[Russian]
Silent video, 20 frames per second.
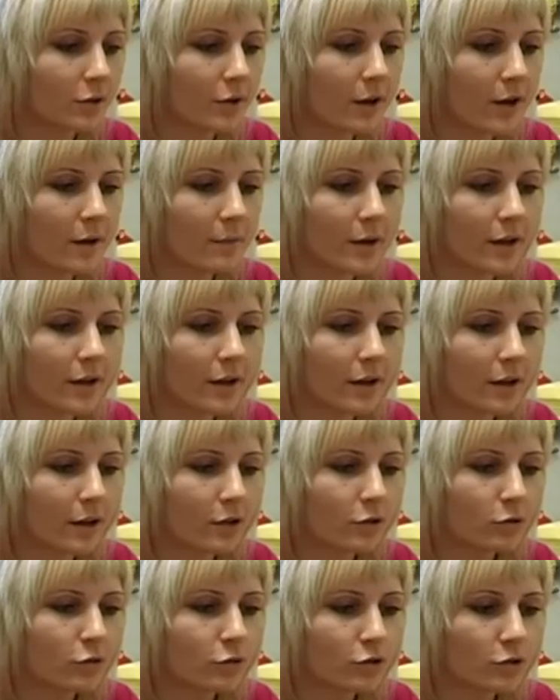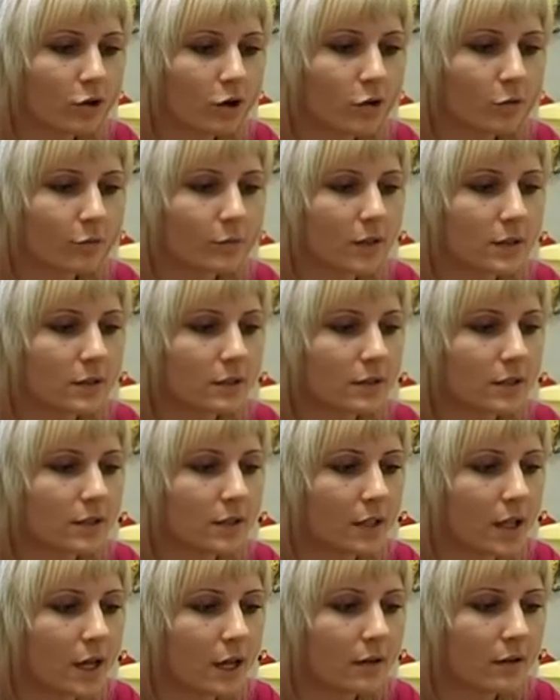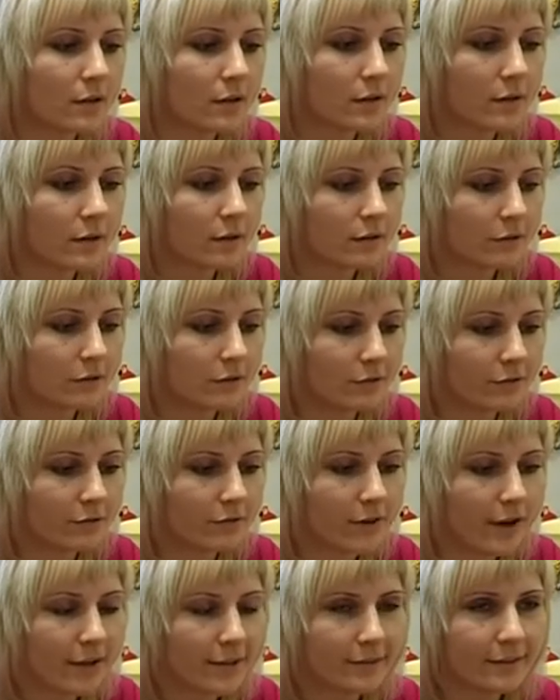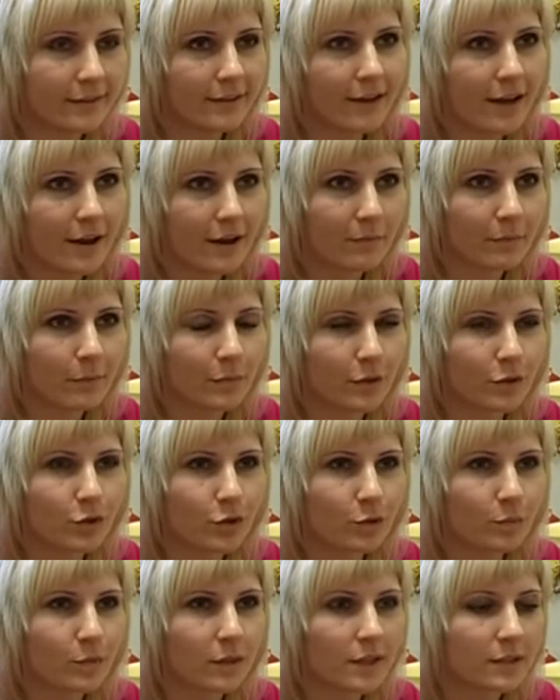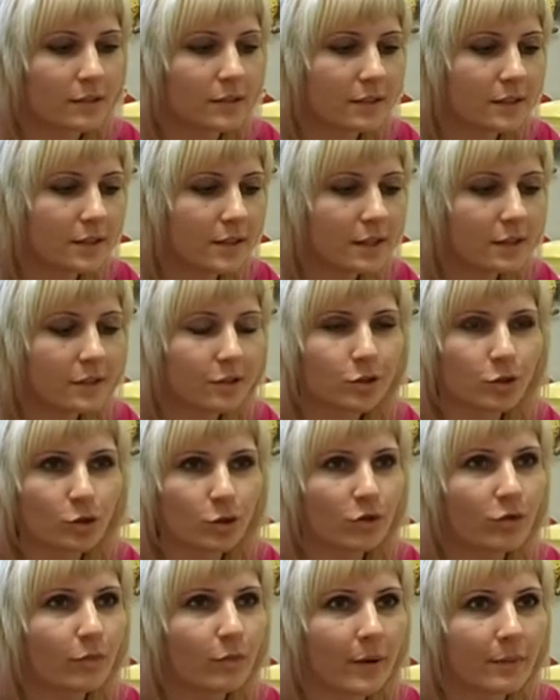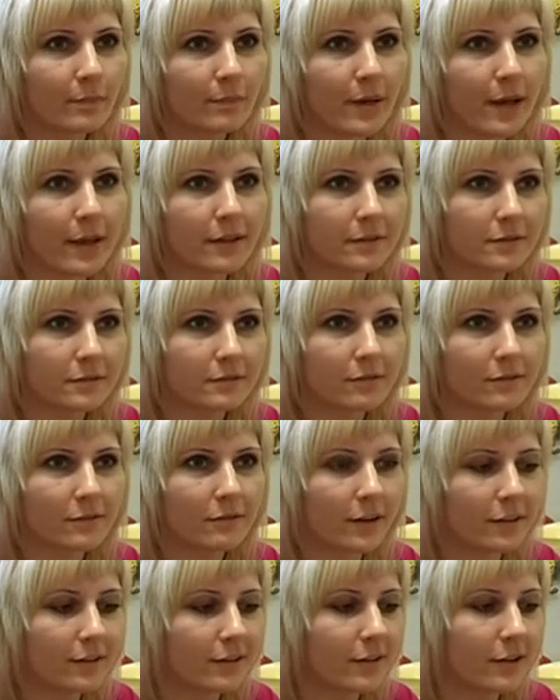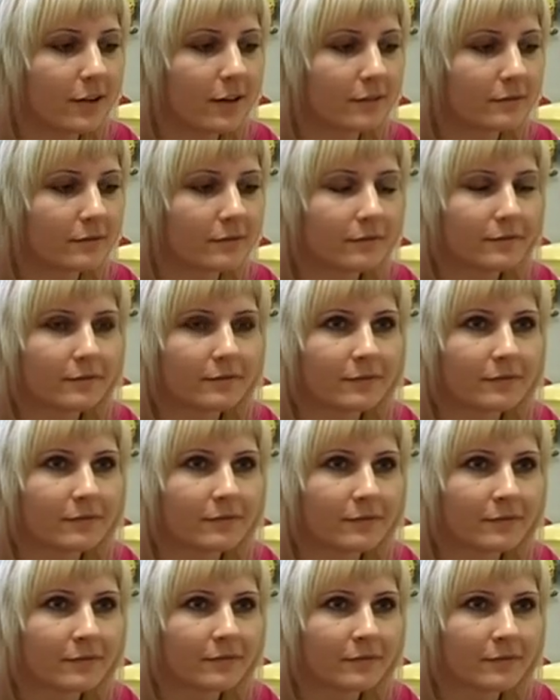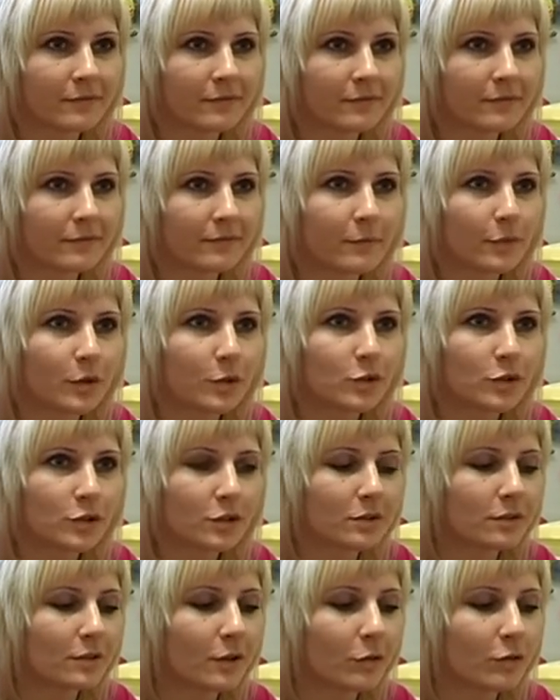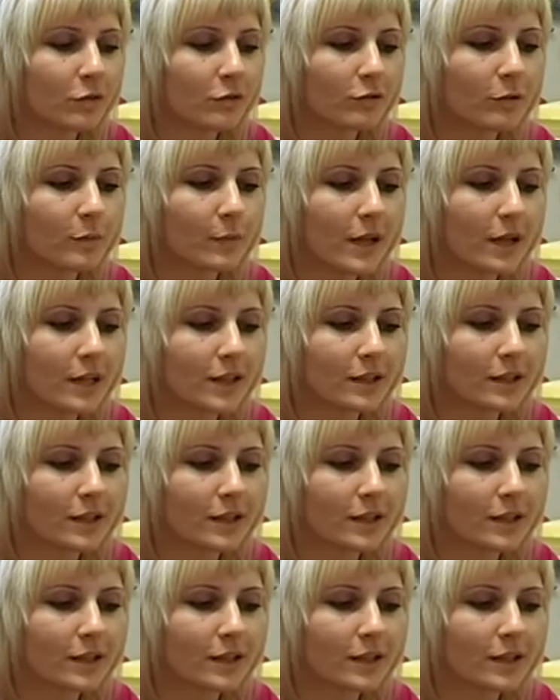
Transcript: такая маленькая игрушка у меня заняла два дня. Причем я сидела часов по пять, два дня. Получился такой вот маленький